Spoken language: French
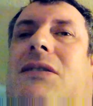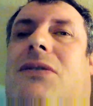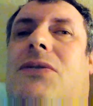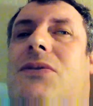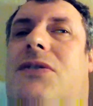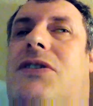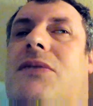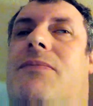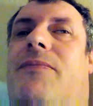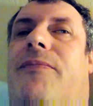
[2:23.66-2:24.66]
Donc,
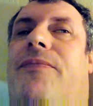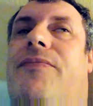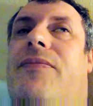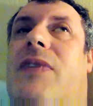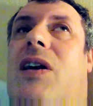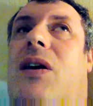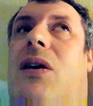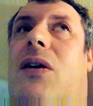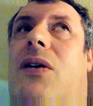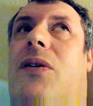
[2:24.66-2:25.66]

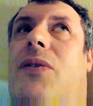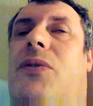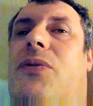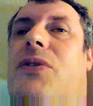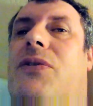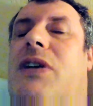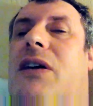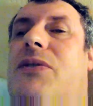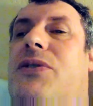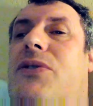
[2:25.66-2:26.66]
donc
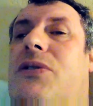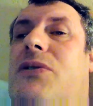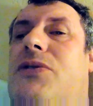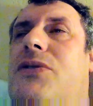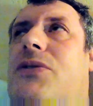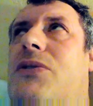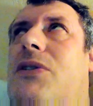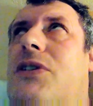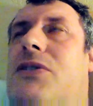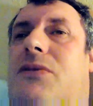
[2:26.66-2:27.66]
voilà, je donne juste un
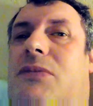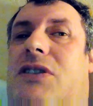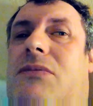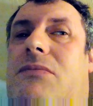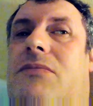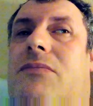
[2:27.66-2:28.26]
résumé.